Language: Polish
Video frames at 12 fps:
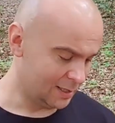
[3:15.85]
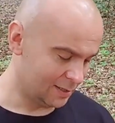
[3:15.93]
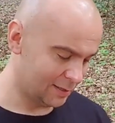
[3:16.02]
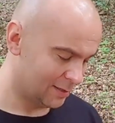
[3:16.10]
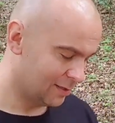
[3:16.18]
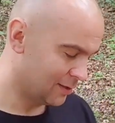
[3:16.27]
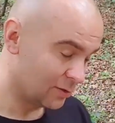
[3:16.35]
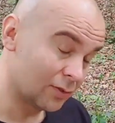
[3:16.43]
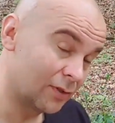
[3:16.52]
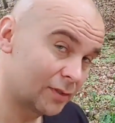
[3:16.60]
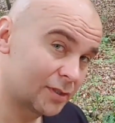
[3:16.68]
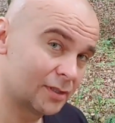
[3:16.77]
yy,
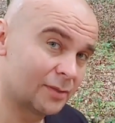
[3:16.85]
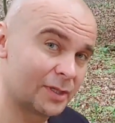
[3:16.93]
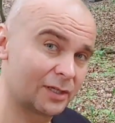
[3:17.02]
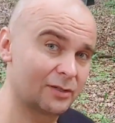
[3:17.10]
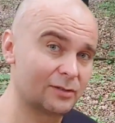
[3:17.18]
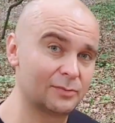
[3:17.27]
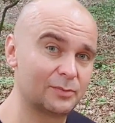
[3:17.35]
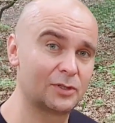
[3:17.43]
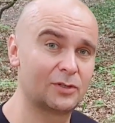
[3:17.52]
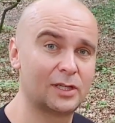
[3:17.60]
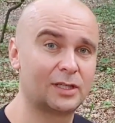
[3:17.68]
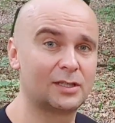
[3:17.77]
który, czy dobrego
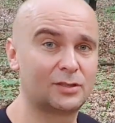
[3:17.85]
kolegi,